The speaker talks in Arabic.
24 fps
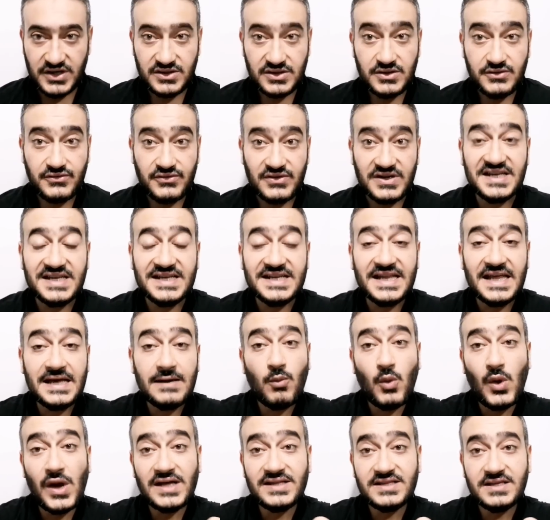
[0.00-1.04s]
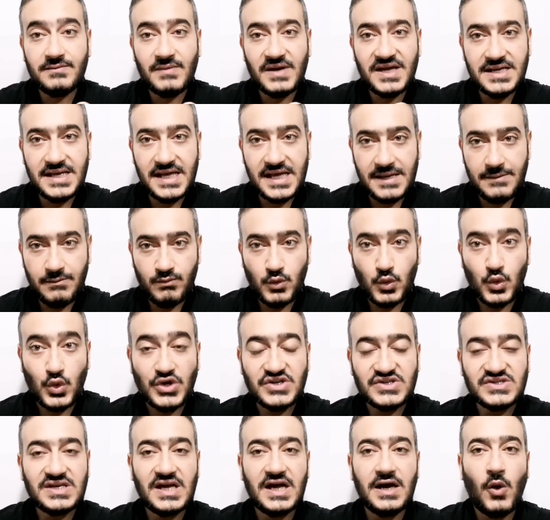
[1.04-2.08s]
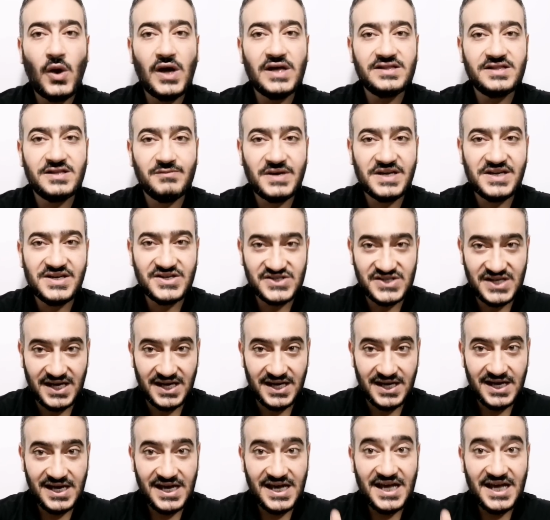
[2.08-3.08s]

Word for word: الطفل ينام وقت ما ينام ويصحى وقت ما يصحى